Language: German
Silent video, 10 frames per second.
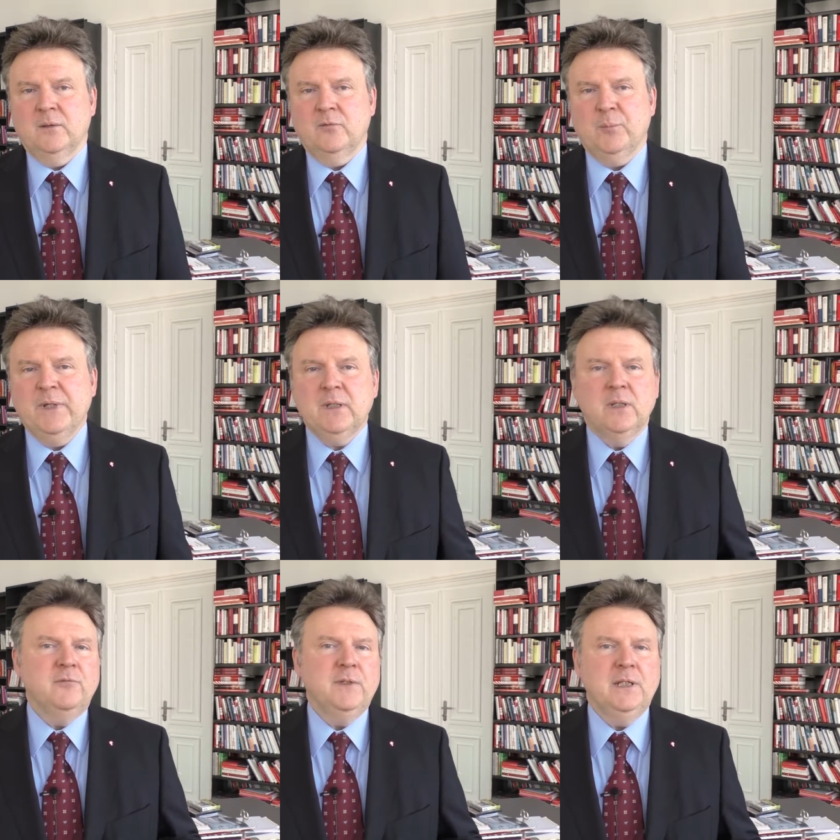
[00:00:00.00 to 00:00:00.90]
Wir blicken
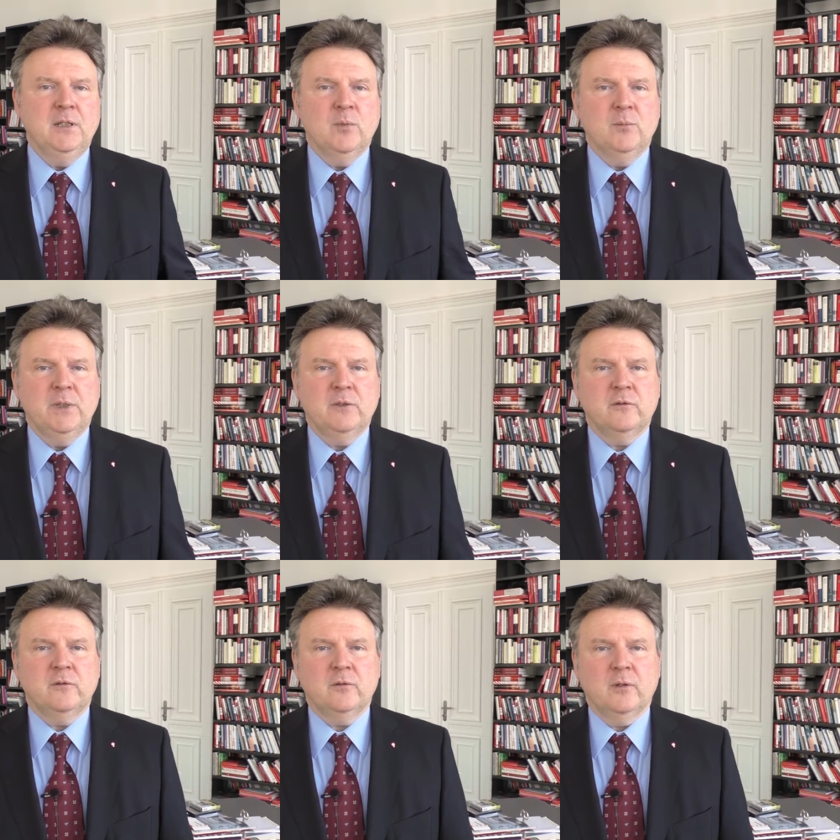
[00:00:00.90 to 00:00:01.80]
in Wien immer mit
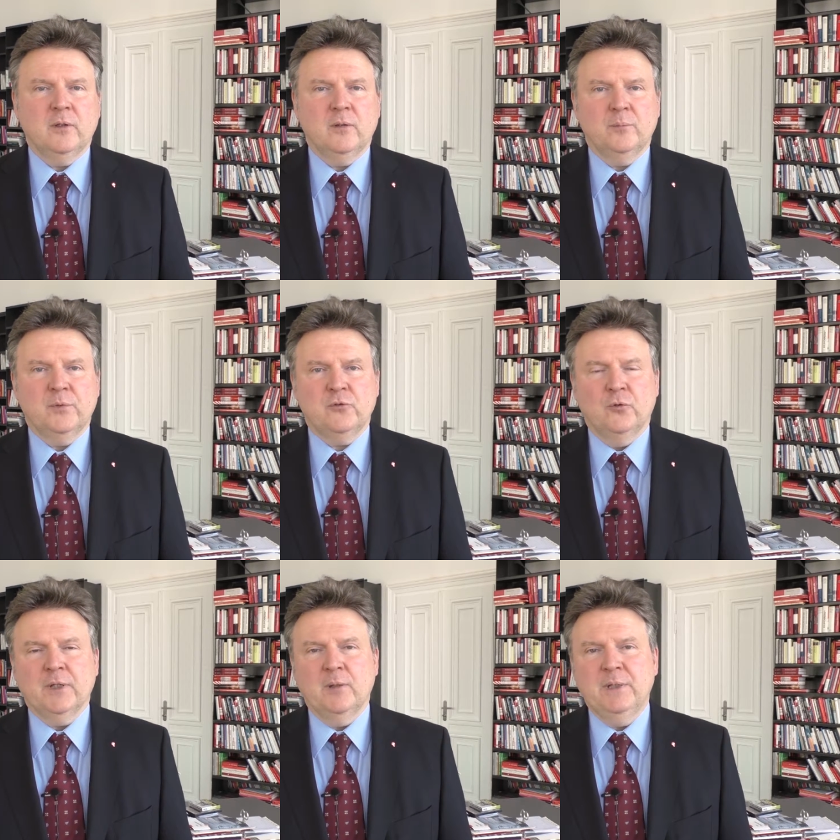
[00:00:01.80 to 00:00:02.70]
äh,
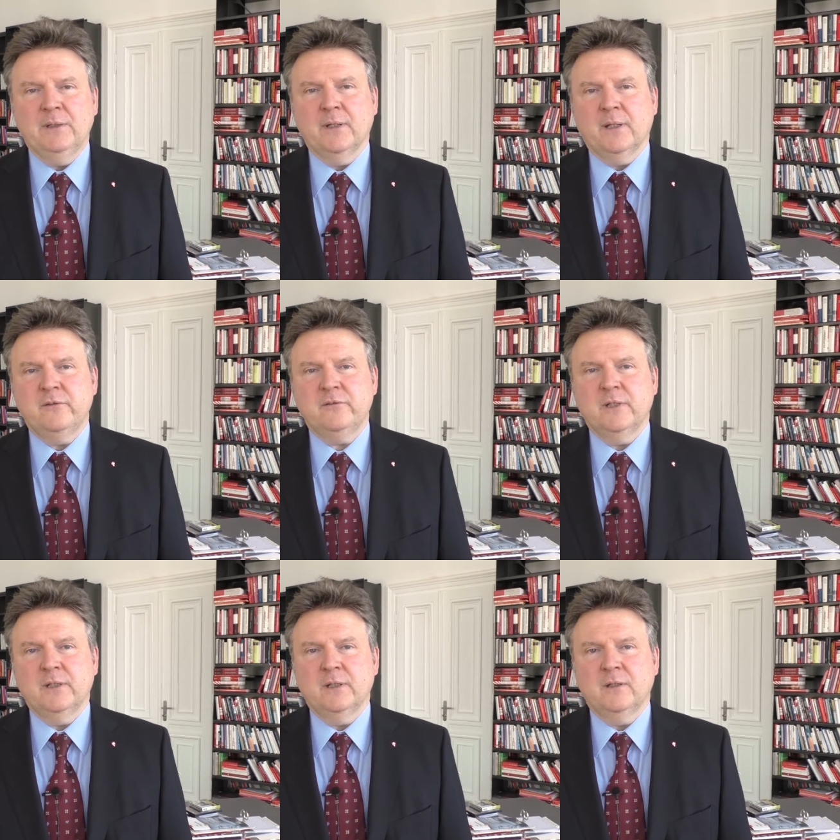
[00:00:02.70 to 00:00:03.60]
besonderem
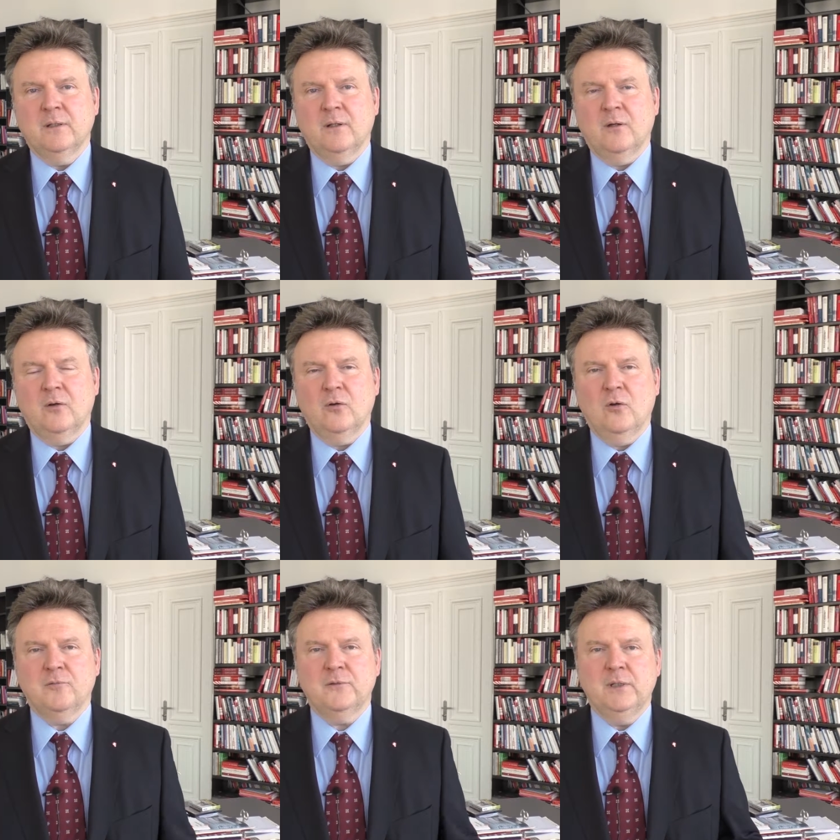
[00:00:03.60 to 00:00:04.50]
Interesse auch
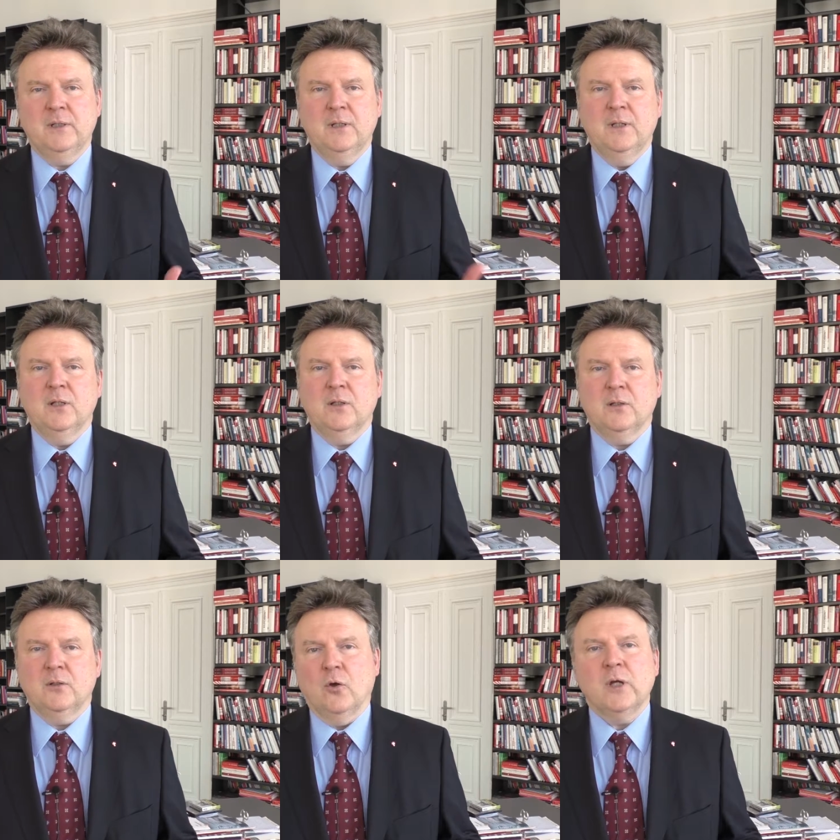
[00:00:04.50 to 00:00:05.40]
auf die
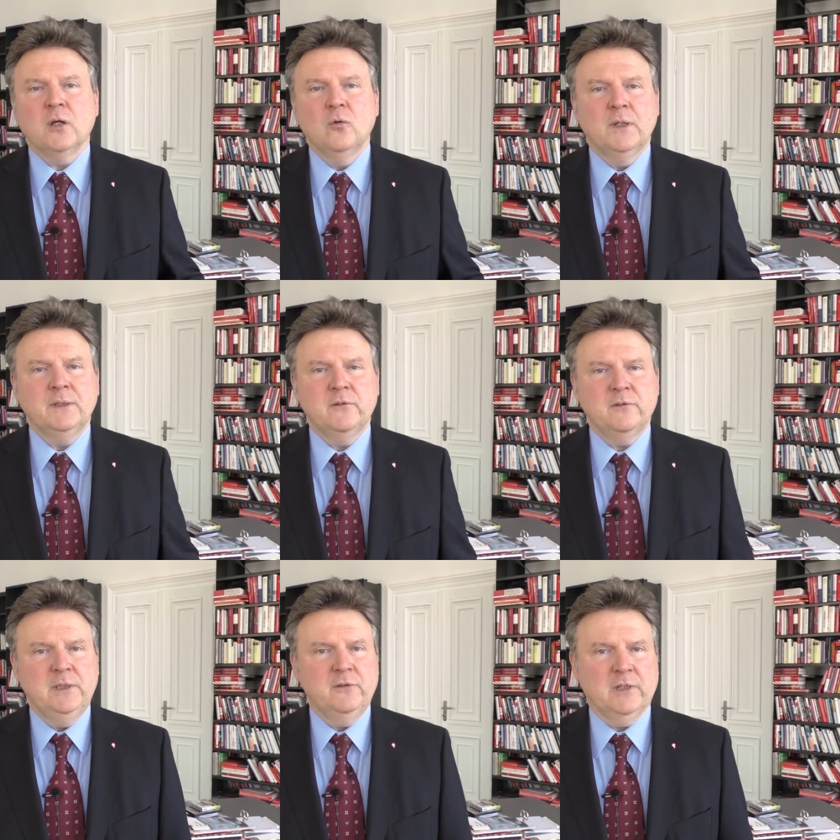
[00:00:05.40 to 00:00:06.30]
Neuerungen, die es
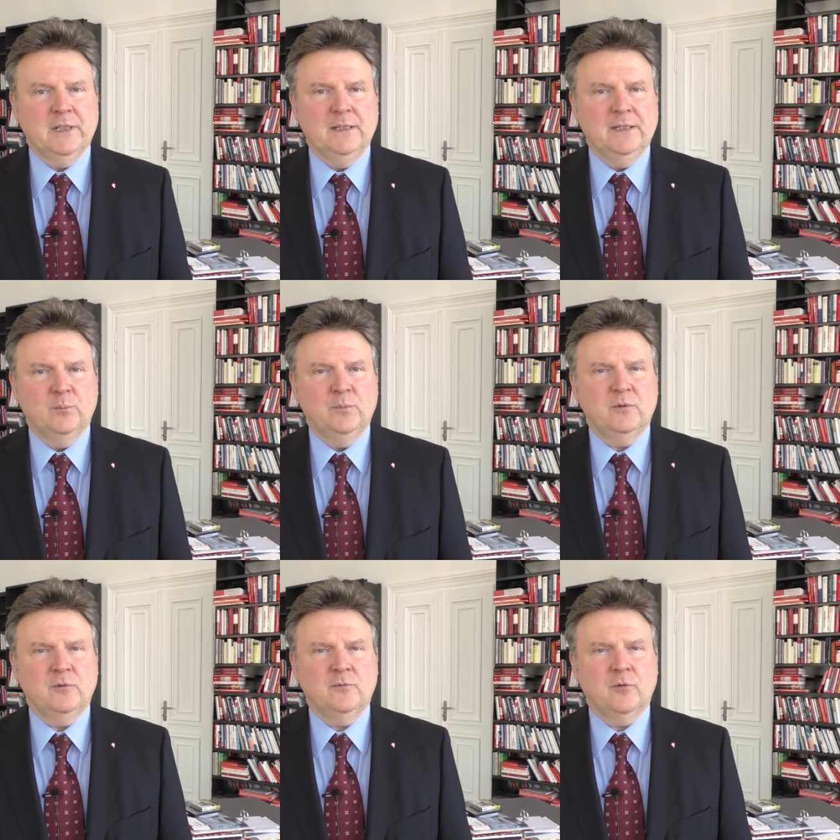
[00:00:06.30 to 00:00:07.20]
in Israel gibt
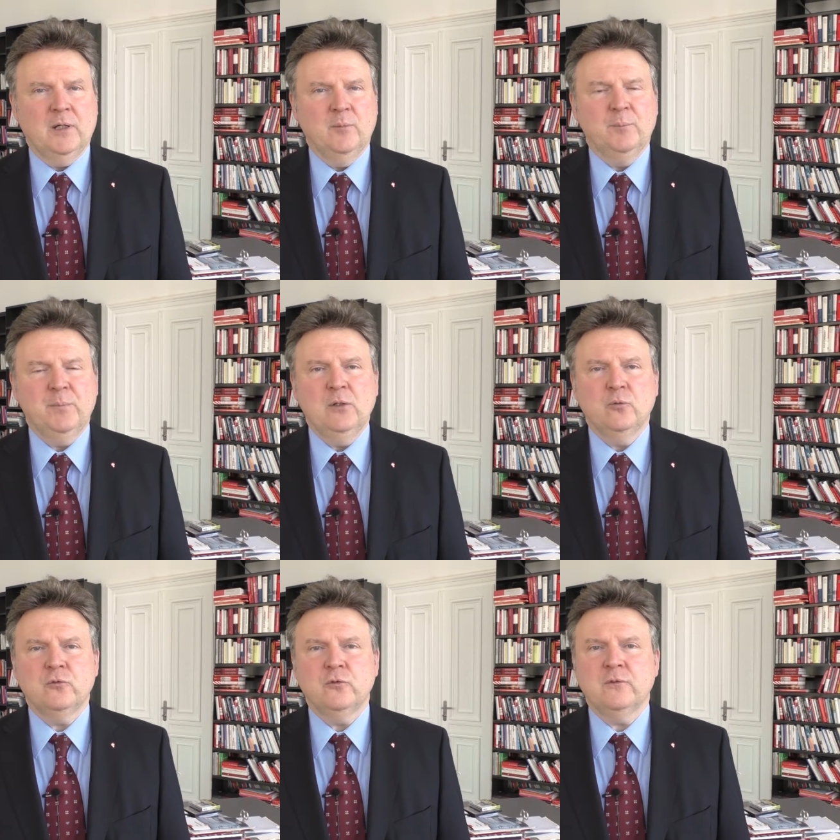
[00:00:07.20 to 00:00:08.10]
vor allem im
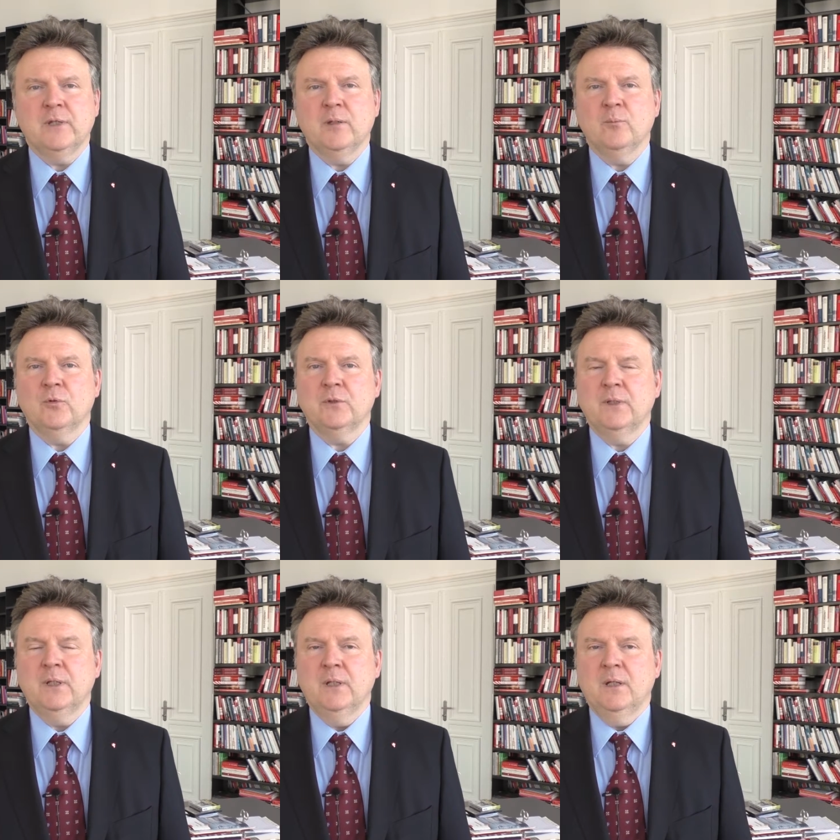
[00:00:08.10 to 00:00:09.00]
Bildungssystem und
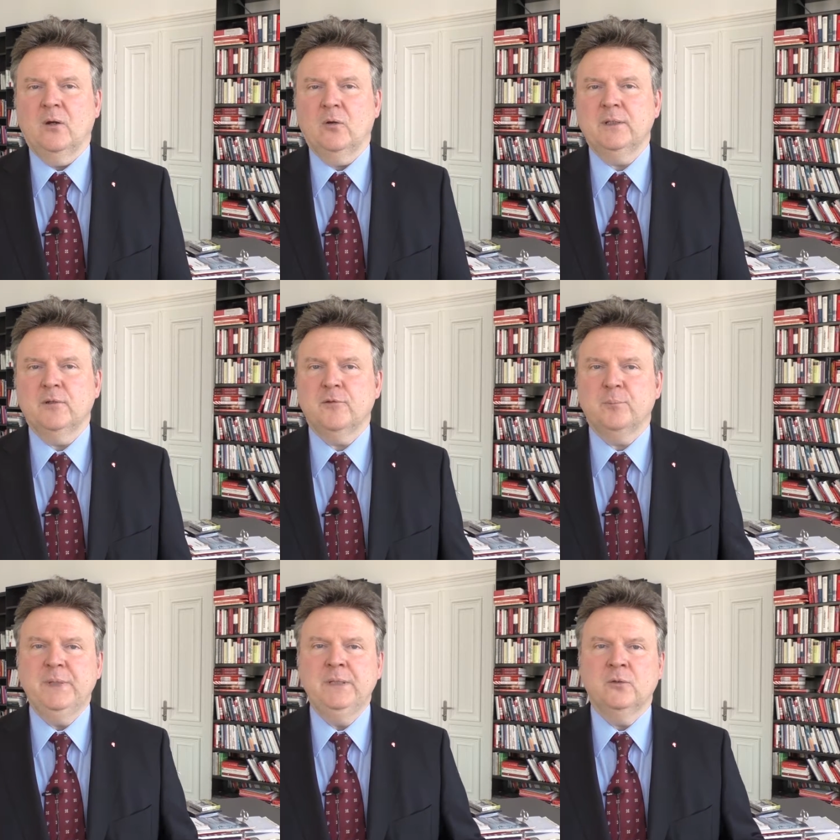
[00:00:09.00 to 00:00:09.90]
auch in der
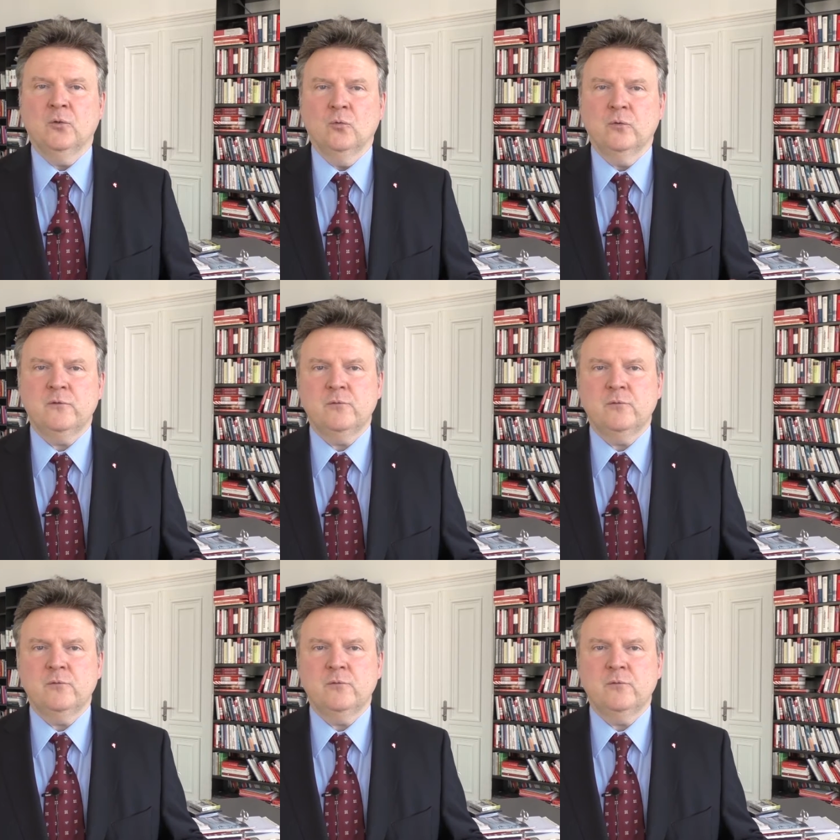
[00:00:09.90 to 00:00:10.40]
Verbindung